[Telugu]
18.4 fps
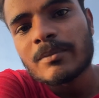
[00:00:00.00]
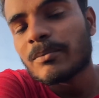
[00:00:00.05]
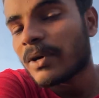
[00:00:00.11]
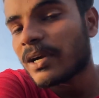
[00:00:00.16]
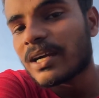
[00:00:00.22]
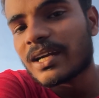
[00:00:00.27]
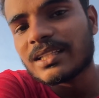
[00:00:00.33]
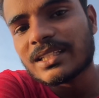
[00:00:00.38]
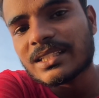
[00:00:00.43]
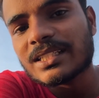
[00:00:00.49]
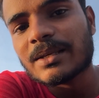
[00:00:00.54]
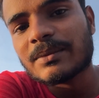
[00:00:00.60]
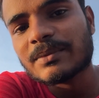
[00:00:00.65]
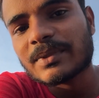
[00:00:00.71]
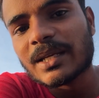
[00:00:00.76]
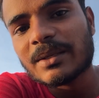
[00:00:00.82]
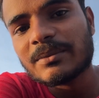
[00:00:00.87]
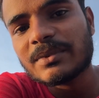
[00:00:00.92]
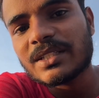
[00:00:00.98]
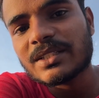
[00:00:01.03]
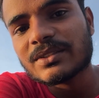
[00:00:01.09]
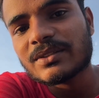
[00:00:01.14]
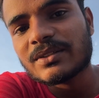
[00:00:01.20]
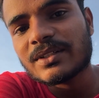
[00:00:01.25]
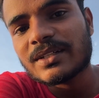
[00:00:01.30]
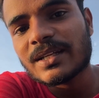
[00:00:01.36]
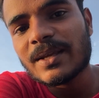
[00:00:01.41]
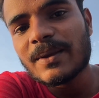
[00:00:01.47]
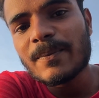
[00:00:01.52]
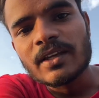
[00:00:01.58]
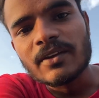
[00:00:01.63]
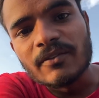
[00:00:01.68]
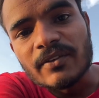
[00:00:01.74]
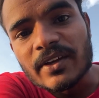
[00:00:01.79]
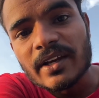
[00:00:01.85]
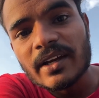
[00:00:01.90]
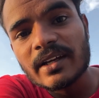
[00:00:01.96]
పక్క అయితే సబ్స్క్రైబ్ చేసుకోండి ఈ
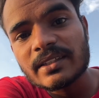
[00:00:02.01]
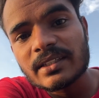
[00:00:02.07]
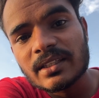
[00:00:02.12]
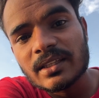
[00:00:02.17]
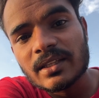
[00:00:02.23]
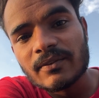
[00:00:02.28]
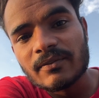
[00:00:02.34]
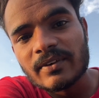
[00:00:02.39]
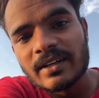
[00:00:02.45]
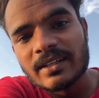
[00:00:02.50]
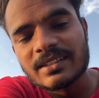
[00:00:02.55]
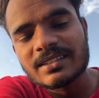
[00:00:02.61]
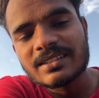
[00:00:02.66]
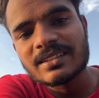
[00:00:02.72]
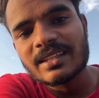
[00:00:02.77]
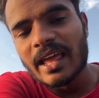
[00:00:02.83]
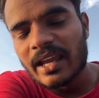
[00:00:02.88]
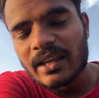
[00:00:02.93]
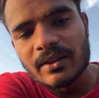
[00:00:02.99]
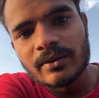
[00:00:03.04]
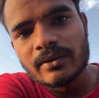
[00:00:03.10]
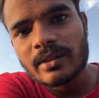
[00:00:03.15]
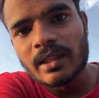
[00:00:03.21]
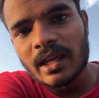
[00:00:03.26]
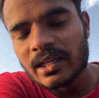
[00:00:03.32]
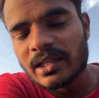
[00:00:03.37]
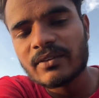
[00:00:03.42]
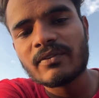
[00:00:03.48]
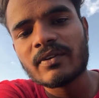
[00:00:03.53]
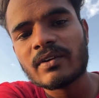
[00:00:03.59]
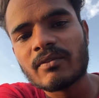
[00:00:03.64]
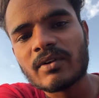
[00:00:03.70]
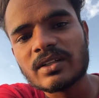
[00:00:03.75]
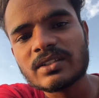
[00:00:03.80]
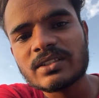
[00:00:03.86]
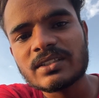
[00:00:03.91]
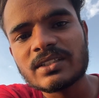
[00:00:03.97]
వీడియోకి అయితే ఇంతే ఫ్రెండ్స్ థ్యాంక్ యూ థ్యాంక్ యూ ఫర్
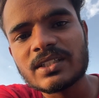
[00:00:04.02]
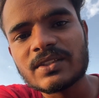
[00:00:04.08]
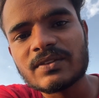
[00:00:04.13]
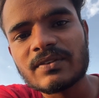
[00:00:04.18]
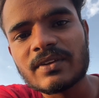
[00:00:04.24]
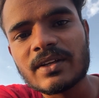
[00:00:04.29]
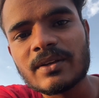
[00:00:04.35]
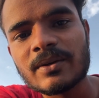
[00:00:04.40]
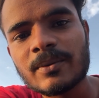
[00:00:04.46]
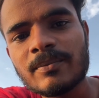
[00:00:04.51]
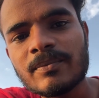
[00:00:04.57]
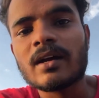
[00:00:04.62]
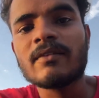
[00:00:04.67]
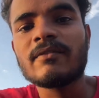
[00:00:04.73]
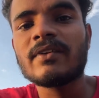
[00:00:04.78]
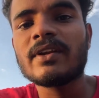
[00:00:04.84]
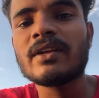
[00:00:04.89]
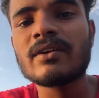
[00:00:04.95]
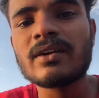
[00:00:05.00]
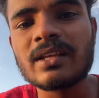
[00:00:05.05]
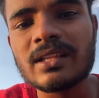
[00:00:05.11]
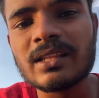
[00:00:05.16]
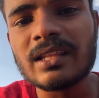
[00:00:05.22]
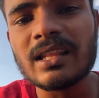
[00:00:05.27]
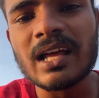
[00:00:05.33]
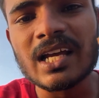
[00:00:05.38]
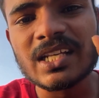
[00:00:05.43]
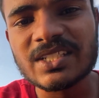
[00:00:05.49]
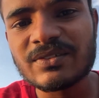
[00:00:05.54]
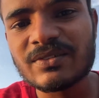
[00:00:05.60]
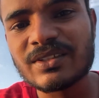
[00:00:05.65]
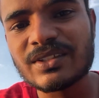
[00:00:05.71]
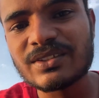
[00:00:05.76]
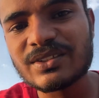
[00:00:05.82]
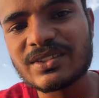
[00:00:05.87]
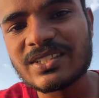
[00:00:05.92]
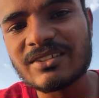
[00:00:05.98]
వాచింగ్ దిస్ వీడియో వీడియో లాస్ట్
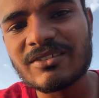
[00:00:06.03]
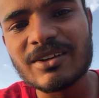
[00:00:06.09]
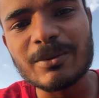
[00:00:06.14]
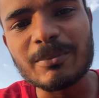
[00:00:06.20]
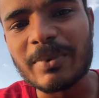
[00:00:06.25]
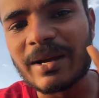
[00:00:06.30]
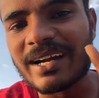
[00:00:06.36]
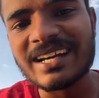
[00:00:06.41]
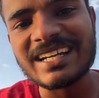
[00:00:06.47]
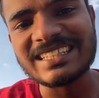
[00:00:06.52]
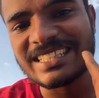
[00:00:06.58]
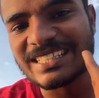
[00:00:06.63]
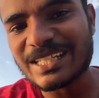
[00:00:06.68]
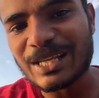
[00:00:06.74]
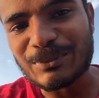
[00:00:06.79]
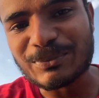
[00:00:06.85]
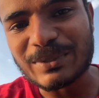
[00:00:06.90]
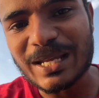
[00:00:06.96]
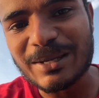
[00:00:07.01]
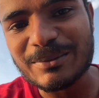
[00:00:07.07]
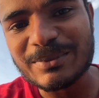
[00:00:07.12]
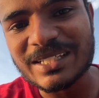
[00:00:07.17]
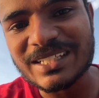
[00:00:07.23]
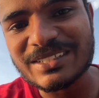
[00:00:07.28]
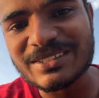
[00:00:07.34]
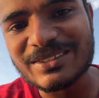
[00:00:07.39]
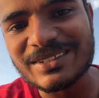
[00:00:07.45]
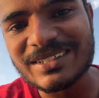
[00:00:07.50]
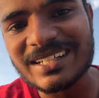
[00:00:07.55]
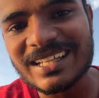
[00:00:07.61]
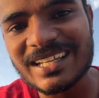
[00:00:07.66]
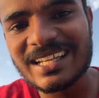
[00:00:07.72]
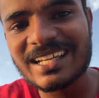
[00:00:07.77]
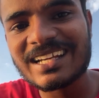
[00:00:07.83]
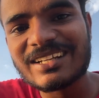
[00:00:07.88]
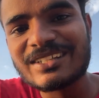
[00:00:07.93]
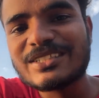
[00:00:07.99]
వరకు చూసిన వాళ్ళు పక్క అయితే సబ్స్క్రైబ్ చేసుకోండి
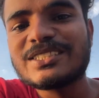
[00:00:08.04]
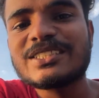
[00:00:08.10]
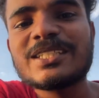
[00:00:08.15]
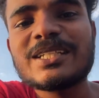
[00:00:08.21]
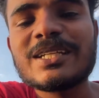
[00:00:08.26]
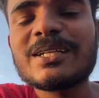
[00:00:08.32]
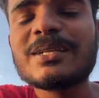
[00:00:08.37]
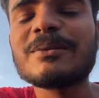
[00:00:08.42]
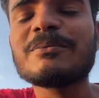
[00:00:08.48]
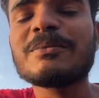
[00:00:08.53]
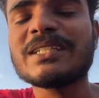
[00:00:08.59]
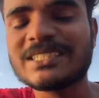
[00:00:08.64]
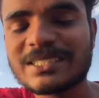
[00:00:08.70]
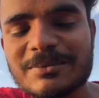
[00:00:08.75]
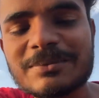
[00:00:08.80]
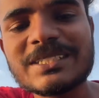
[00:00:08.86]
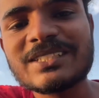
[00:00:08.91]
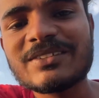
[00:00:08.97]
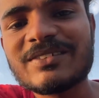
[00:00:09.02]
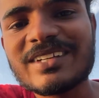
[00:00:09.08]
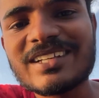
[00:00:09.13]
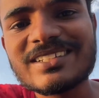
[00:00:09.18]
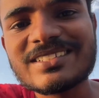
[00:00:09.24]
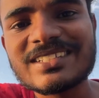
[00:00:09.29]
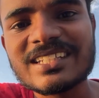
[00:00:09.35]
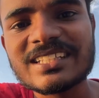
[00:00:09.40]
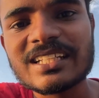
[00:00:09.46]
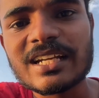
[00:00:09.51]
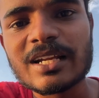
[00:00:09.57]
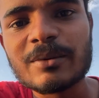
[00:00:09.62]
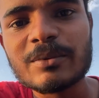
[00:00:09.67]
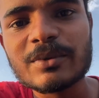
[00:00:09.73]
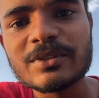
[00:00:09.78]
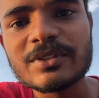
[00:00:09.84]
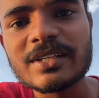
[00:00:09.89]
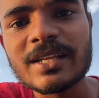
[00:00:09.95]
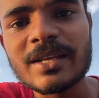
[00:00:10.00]
ఇక్కడ నుంచి మంచి మంచి వీడియోస్ అయితే
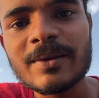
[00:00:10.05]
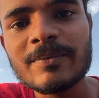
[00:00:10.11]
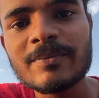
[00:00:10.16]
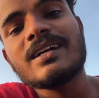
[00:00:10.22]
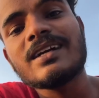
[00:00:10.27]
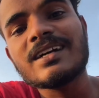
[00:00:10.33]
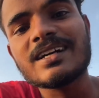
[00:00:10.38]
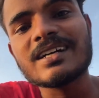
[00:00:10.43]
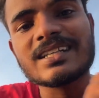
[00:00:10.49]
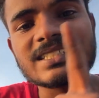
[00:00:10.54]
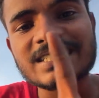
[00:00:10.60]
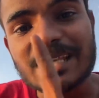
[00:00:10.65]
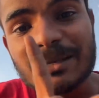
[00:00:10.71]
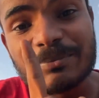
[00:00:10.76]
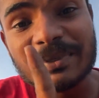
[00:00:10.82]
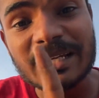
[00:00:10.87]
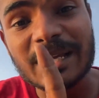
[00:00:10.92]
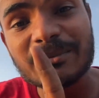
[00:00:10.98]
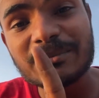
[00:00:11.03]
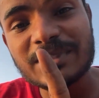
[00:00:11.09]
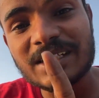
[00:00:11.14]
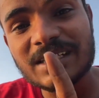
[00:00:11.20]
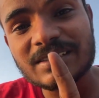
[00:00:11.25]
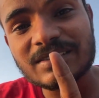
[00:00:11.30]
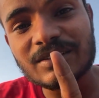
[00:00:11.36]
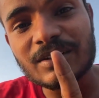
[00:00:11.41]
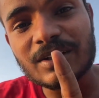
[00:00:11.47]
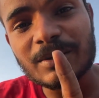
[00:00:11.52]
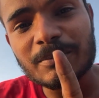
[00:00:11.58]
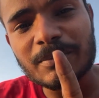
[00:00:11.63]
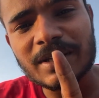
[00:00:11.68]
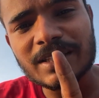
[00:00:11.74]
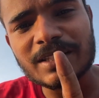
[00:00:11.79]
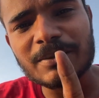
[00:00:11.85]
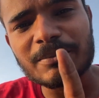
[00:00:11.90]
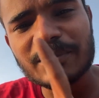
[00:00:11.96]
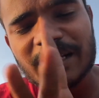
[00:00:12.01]
రాబోతున్నాయి ఇంకా సబ్స్క్రైబ్ చేసుకోవడం
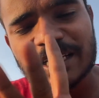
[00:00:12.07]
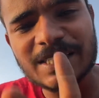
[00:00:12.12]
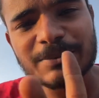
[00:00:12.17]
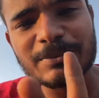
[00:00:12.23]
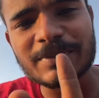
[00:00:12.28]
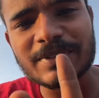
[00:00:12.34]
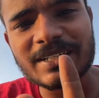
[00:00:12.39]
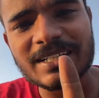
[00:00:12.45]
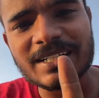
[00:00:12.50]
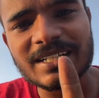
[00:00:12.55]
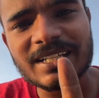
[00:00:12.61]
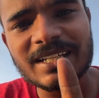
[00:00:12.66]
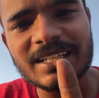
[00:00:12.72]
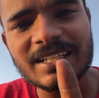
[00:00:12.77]
మాత్రం మర్చిపోకండి